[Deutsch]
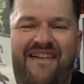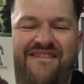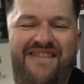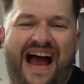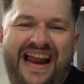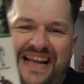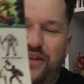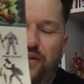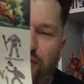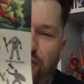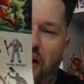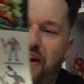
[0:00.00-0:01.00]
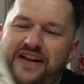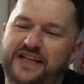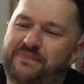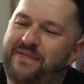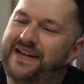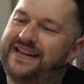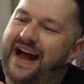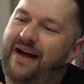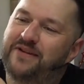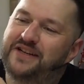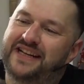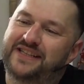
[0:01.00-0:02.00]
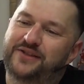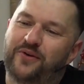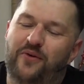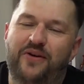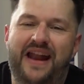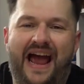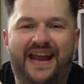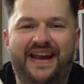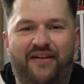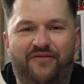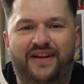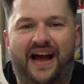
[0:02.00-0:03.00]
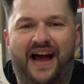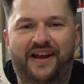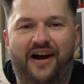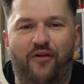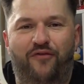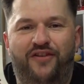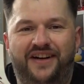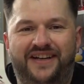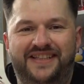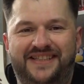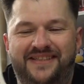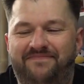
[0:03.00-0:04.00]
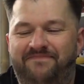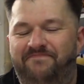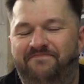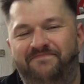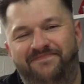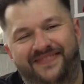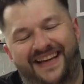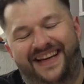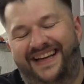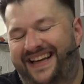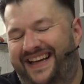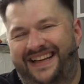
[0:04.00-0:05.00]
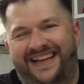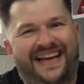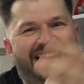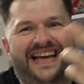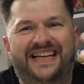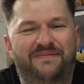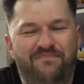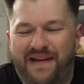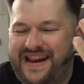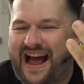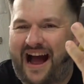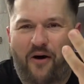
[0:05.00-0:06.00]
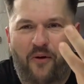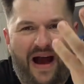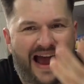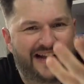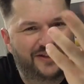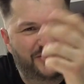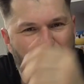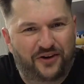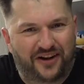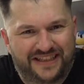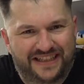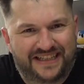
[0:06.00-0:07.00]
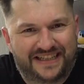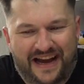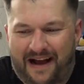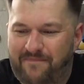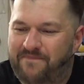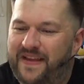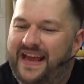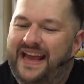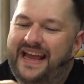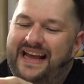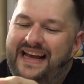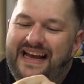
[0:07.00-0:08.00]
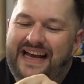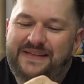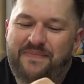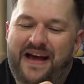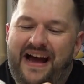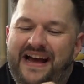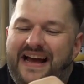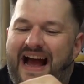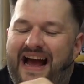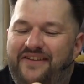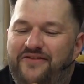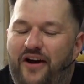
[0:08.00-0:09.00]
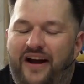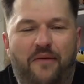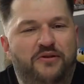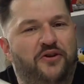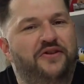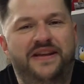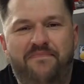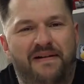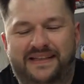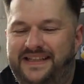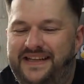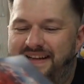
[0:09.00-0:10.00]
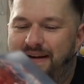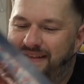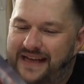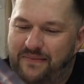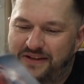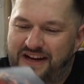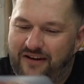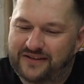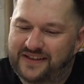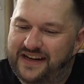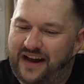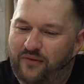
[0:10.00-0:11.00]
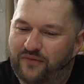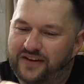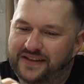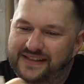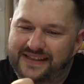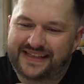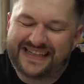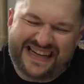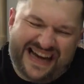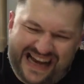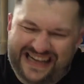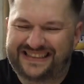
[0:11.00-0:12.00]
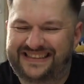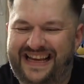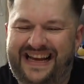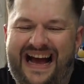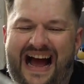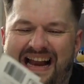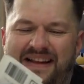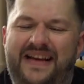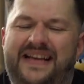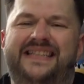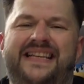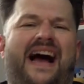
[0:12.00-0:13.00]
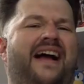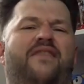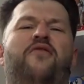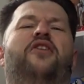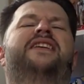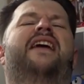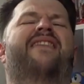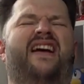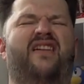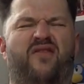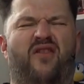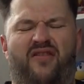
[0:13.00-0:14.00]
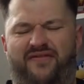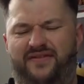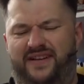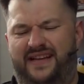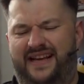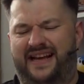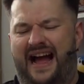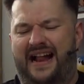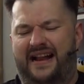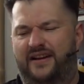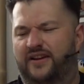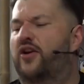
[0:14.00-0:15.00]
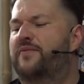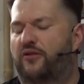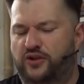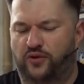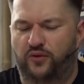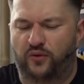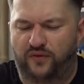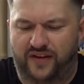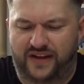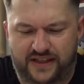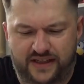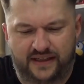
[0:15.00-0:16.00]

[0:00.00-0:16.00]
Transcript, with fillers: weil ich so freudig bin, habe ich das so laienhaft gerade aufgerissen. ich bin auch ein Trottel, ja. Ist mir. No, habe ich noch nie passiert, aber jetzt habe ich ihn aus Versehen aufgerissen. Ach, egal. Ist ja, wird ja weggeworfen. Egal. Da kommt auch schon Ludwig.